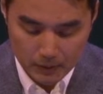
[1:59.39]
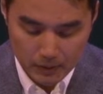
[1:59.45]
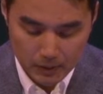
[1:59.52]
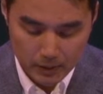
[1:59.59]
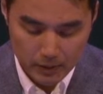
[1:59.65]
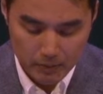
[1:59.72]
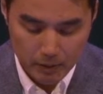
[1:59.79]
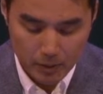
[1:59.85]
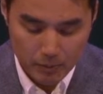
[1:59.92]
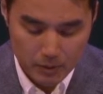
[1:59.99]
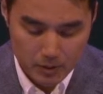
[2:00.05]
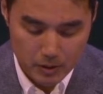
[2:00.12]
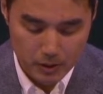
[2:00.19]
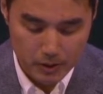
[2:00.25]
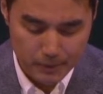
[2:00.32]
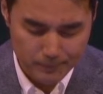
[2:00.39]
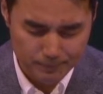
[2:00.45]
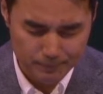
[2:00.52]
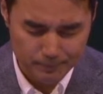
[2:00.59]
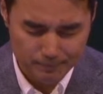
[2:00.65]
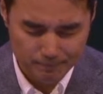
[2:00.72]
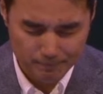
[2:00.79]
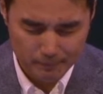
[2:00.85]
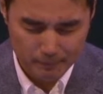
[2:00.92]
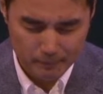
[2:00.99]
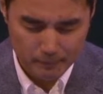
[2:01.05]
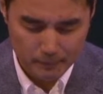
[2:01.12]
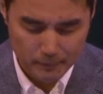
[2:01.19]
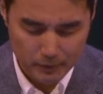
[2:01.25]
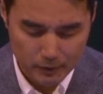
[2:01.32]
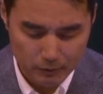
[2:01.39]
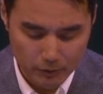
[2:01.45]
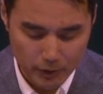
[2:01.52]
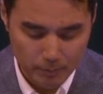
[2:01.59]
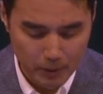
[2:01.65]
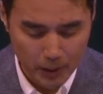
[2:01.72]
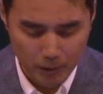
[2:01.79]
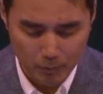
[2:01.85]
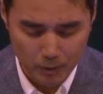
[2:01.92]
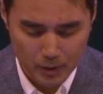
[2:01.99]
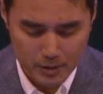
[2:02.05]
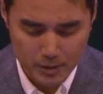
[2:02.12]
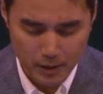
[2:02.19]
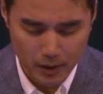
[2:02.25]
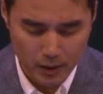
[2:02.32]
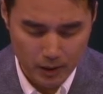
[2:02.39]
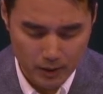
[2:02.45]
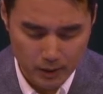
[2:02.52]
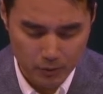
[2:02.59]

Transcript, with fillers: 하나님 아버지 우리의 마음과 생각을